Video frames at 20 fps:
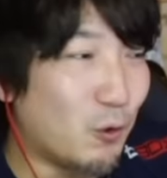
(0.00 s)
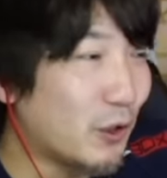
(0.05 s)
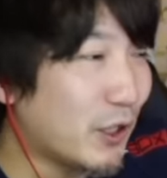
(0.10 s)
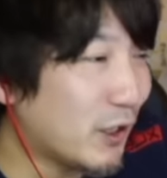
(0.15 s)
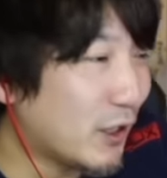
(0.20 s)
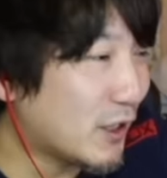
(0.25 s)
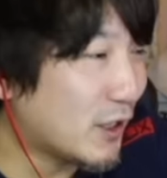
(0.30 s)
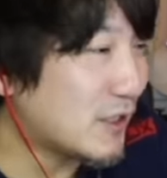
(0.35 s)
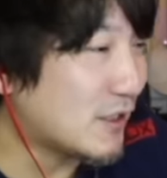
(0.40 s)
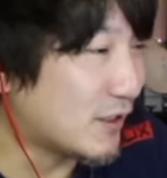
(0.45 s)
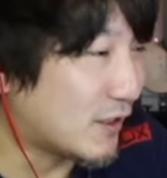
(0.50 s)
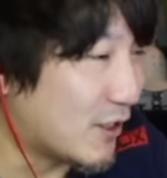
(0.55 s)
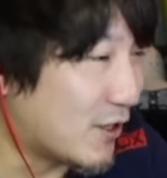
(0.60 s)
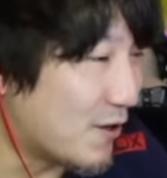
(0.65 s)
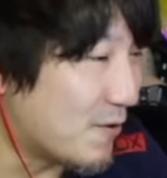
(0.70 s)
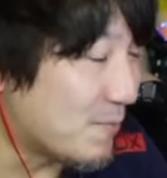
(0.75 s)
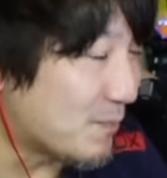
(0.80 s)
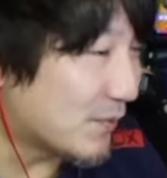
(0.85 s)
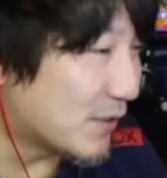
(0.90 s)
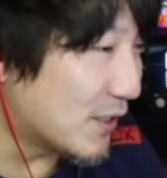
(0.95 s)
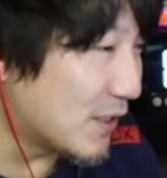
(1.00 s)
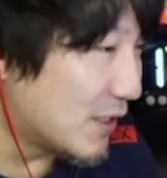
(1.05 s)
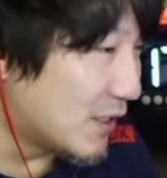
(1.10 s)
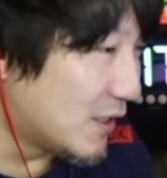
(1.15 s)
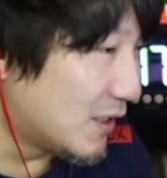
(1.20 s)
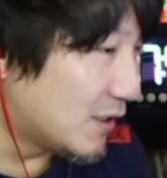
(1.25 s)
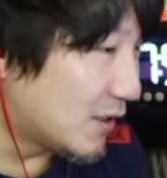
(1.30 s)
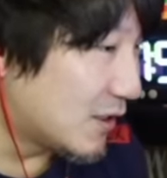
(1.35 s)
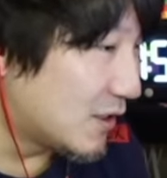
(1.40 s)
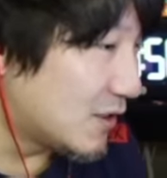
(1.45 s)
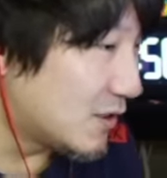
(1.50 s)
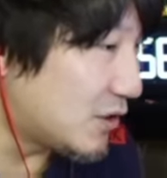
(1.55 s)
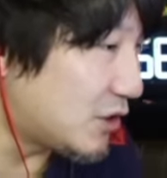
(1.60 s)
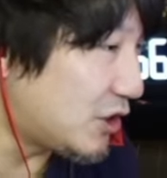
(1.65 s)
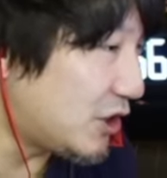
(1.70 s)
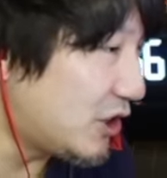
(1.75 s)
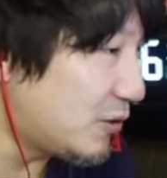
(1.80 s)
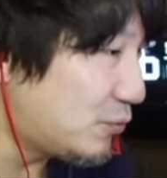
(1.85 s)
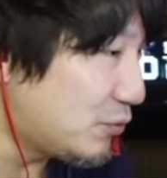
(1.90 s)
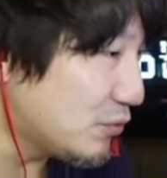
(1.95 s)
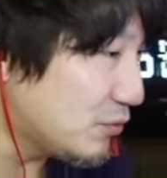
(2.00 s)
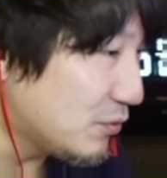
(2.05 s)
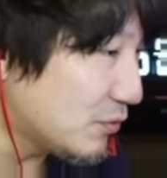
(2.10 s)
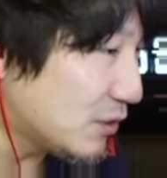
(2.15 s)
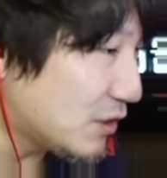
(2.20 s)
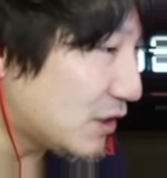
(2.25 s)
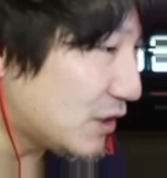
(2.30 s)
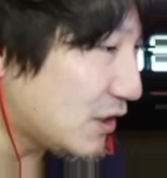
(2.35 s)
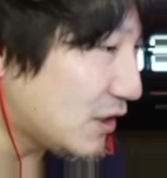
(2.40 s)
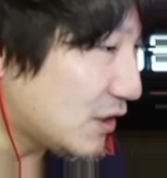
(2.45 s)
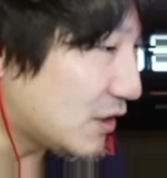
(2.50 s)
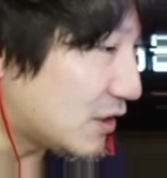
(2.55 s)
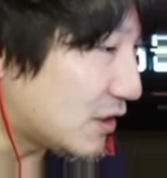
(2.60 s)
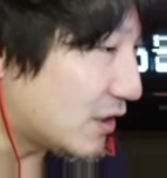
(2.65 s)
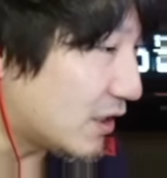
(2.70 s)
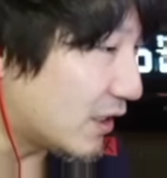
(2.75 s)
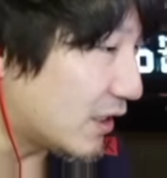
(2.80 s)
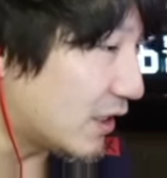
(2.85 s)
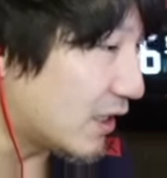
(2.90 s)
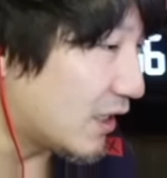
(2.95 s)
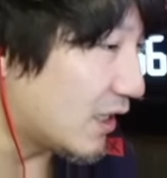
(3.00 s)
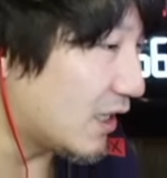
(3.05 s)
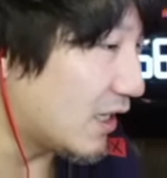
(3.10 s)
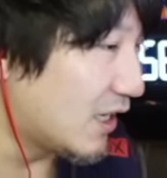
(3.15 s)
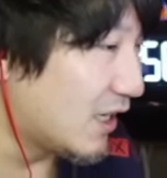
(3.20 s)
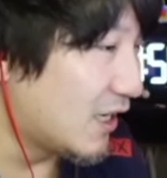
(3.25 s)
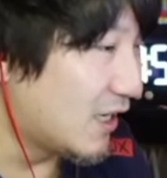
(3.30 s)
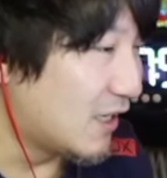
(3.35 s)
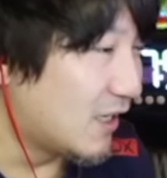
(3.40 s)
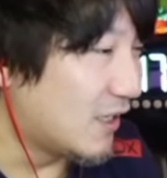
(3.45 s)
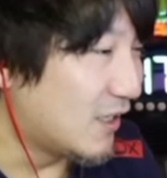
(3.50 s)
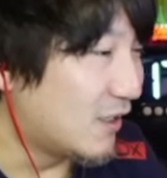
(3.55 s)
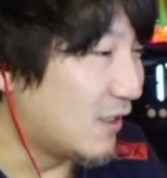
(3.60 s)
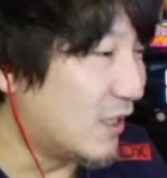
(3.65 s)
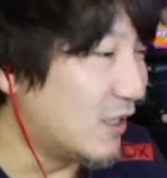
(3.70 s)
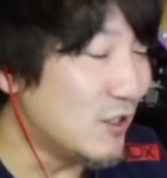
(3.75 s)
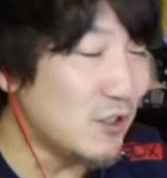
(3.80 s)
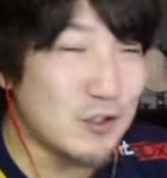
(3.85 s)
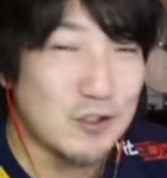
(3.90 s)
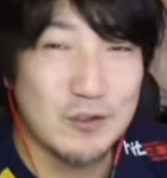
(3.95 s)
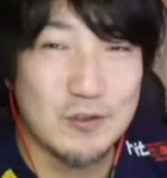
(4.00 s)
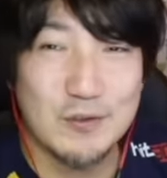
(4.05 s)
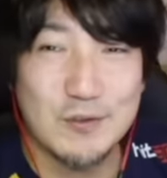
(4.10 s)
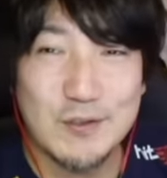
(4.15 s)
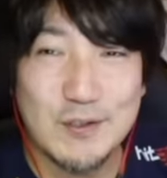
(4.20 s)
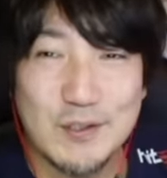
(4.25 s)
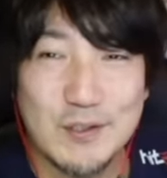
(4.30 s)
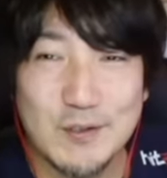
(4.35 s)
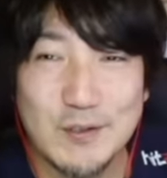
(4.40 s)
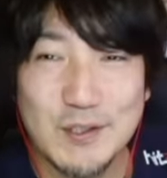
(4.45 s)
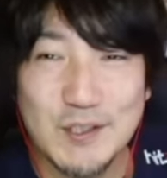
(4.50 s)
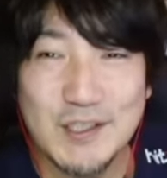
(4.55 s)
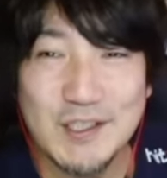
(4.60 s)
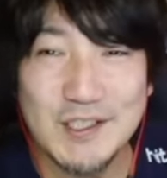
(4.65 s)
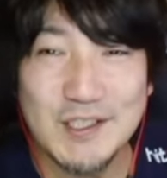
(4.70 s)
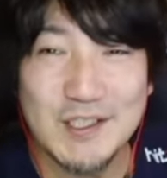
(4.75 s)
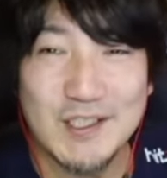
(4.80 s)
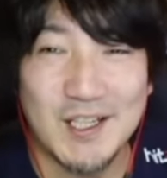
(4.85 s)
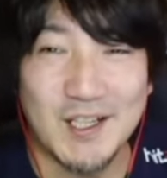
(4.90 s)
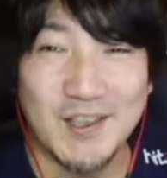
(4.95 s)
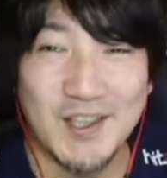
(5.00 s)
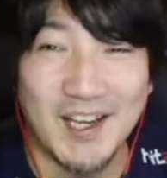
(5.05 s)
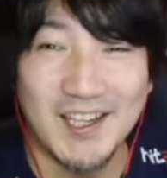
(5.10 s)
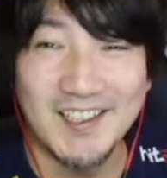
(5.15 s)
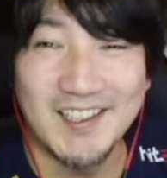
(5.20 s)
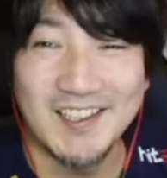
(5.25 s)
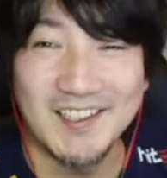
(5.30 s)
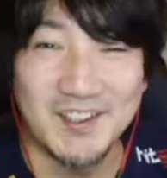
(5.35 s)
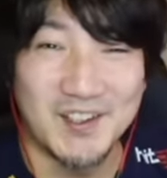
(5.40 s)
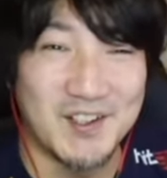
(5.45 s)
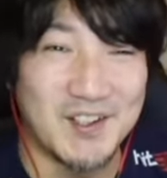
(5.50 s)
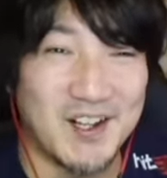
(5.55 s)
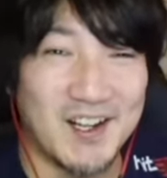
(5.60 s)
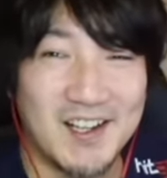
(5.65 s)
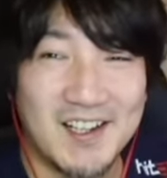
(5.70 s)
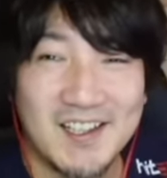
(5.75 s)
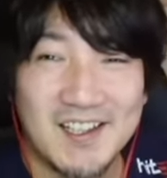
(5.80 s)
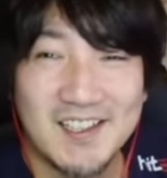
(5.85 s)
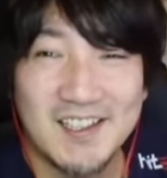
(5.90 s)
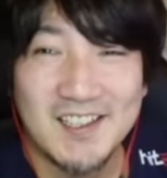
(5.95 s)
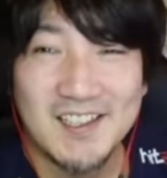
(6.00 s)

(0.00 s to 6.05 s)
撃走って、自分を信じて練習するしかないってなんか、